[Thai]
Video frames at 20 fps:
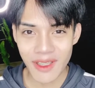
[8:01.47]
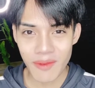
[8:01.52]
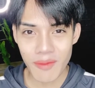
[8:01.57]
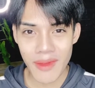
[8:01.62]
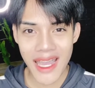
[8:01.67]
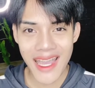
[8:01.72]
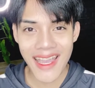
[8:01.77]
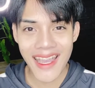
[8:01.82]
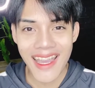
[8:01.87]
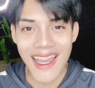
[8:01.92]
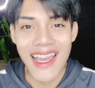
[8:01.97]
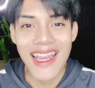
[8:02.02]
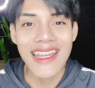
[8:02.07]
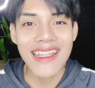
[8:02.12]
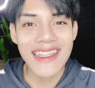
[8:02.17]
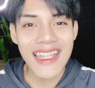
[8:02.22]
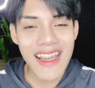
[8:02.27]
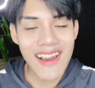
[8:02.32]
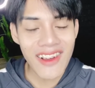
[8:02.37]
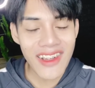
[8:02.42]
มา
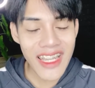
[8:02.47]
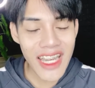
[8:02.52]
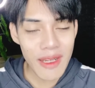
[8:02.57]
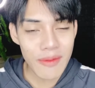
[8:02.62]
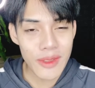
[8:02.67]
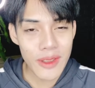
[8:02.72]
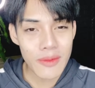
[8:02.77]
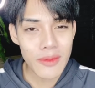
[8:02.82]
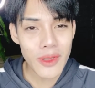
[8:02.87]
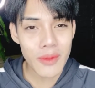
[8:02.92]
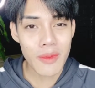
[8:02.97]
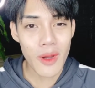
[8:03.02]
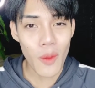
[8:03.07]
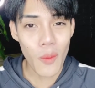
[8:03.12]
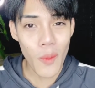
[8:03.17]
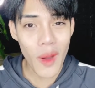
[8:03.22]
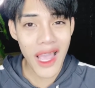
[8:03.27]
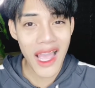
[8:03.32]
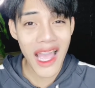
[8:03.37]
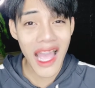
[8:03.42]
ต้าก็ทำทั้งหมดแบบ
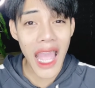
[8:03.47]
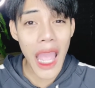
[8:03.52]
ว่า